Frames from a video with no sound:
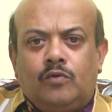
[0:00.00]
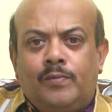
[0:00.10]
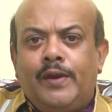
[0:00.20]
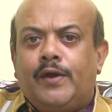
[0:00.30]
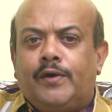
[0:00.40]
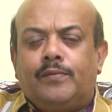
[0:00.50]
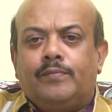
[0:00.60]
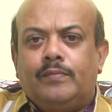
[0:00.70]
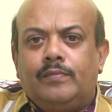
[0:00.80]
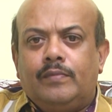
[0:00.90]
குமரி கண்டம்
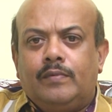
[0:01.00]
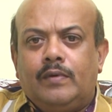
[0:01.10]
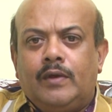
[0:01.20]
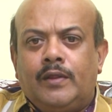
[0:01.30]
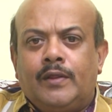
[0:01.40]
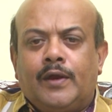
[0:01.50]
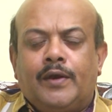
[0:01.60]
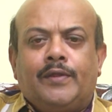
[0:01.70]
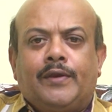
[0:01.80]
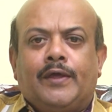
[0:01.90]
இது
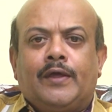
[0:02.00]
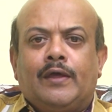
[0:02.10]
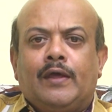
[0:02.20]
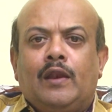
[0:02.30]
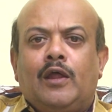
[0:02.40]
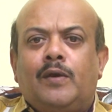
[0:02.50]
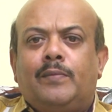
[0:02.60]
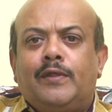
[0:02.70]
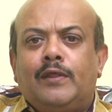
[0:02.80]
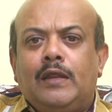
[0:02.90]
கிட்டத்தட்ட எல்லார்
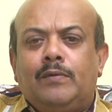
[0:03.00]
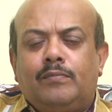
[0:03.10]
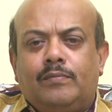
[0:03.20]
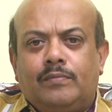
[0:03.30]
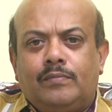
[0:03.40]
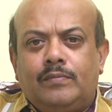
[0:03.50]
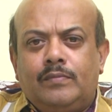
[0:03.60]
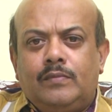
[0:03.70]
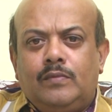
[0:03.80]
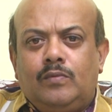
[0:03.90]
மனதிலையும்
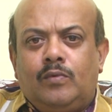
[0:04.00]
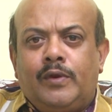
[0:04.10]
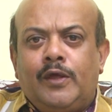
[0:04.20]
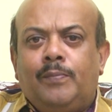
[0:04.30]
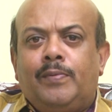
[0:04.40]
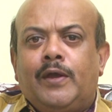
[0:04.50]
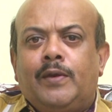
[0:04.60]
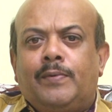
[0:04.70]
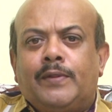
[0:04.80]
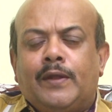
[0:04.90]
ஒரு ஈர்ப்பை
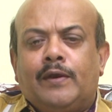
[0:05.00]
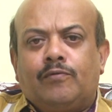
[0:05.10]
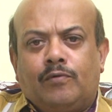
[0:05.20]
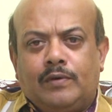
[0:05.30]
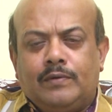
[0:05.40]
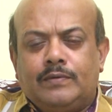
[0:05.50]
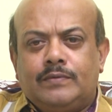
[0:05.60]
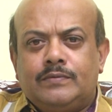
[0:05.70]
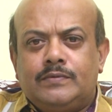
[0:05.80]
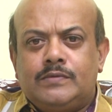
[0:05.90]
ஏற்படுத்துகின்ற சொல்
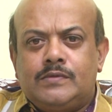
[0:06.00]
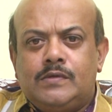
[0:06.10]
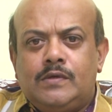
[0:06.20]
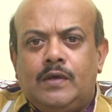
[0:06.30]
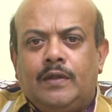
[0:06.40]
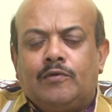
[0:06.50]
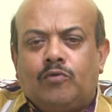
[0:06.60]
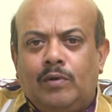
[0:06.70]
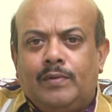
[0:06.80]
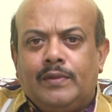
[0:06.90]
இந்த
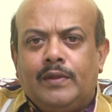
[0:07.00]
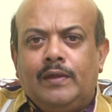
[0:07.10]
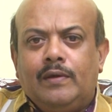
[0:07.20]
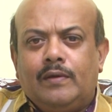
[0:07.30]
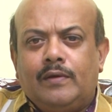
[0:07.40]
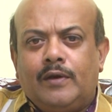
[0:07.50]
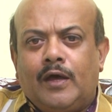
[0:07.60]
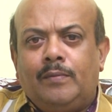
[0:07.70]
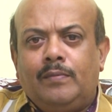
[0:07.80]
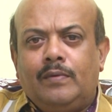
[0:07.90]
சொல் வந்து
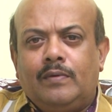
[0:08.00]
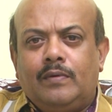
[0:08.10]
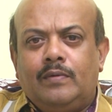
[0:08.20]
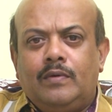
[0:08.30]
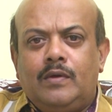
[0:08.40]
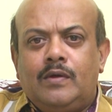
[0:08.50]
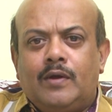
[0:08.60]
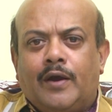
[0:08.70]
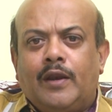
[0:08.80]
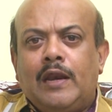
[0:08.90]
நாம்
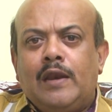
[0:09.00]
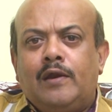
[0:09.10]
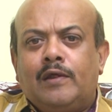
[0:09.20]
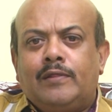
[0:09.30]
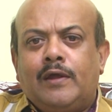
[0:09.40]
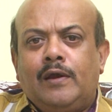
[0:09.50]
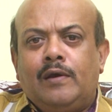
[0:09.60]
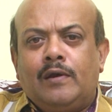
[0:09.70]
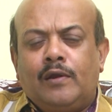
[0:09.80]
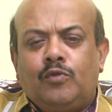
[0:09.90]
கடலின் நிலத்தை
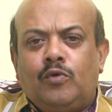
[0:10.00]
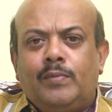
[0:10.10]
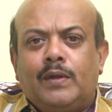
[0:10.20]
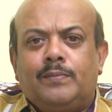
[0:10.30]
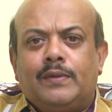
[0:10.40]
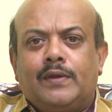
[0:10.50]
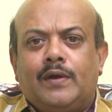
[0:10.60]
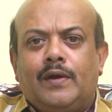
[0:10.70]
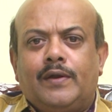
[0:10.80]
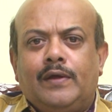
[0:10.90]
இழந்தோம்
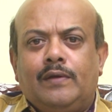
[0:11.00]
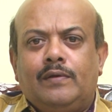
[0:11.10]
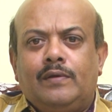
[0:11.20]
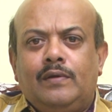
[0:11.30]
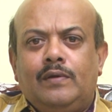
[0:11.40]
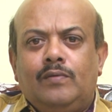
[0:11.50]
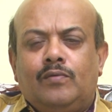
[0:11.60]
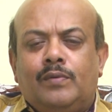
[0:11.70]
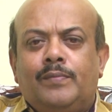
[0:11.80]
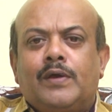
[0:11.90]
என்பதற்கான
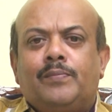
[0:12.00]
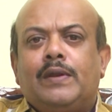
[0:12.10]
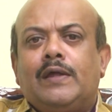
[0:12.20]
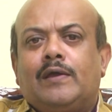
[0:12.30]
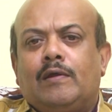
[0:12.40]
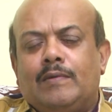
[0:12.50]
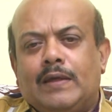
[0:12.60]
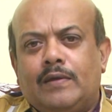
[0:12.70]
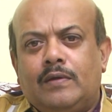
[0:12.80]
ஒரு மிகப்பெரிய கேள்வி